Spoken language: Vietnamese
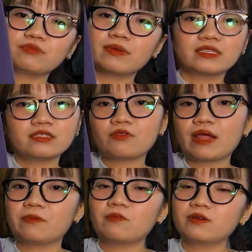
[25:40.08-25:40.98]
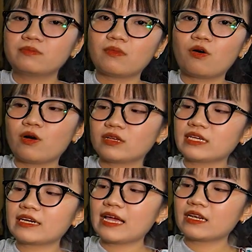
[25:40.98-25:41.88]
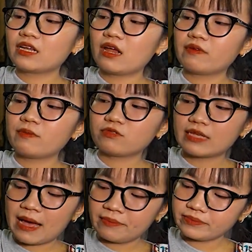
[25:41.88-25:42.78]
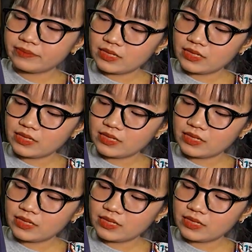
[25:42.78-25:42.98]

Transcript: giúp mình siêu đẹp luôn. Màu uh, xanh đen kết hợp với màu xám.